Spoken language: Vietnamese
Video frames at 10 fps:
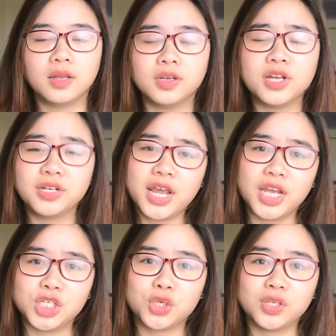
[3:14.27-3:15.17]
Đừng
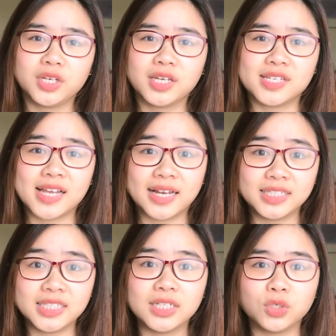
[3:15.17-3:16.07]
để cho những cái giá
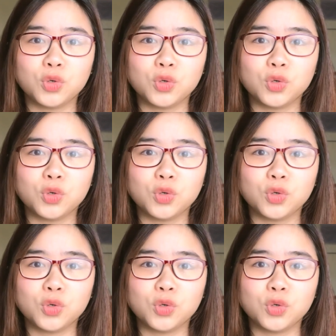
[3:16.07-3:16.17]
trị